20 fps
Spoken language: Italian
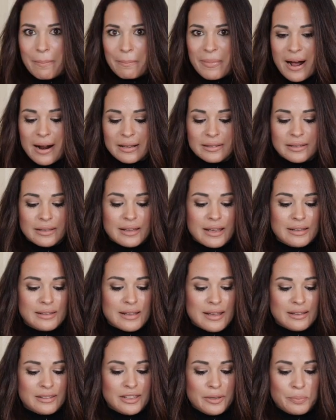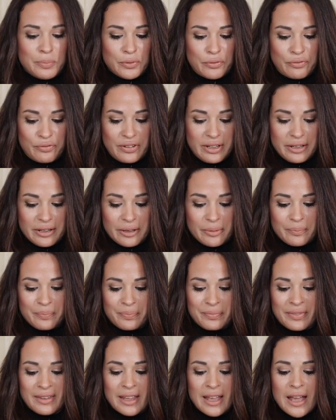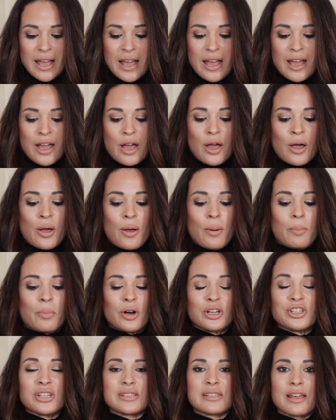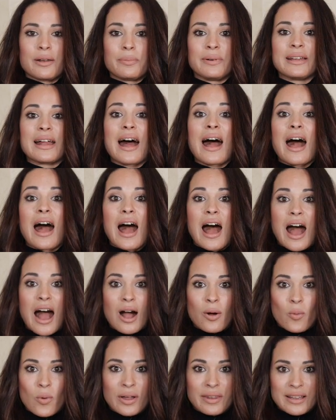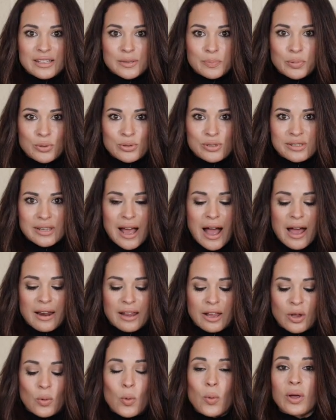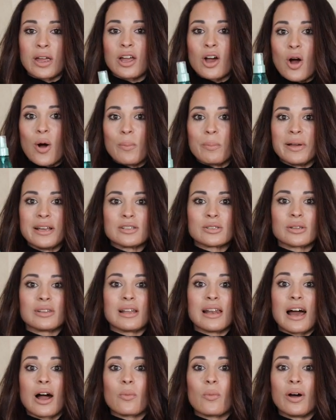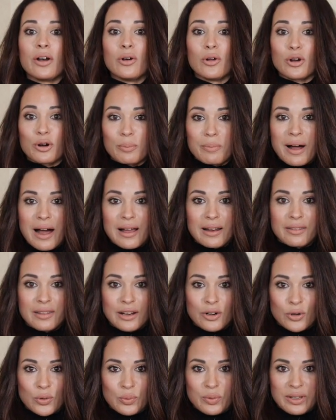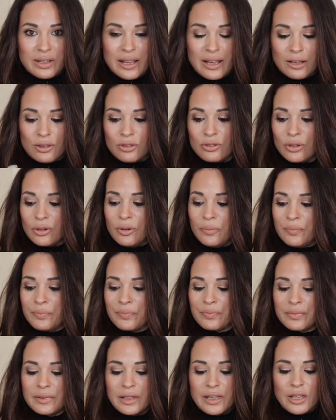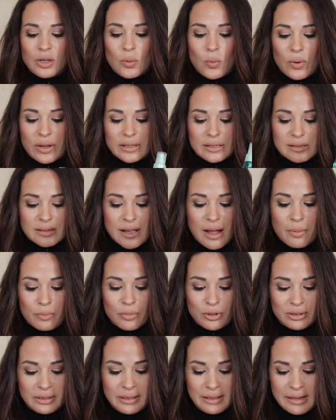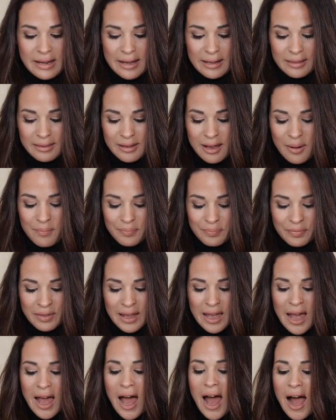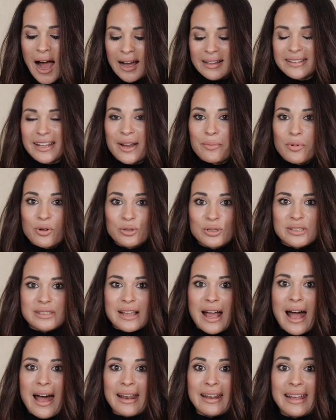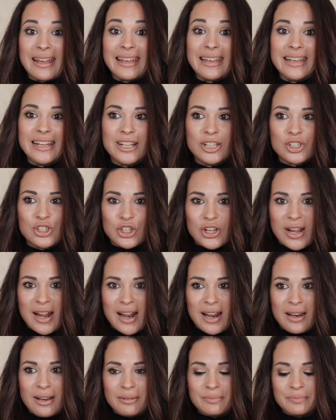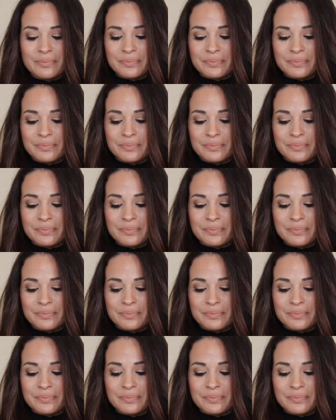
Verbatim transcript: parte dei denti più fine. Poi ci servirà acqua da spruzzare. Qui ho messo dell'acqua normale del rubinetto in questa bottiglietta. Andremo a usare il gel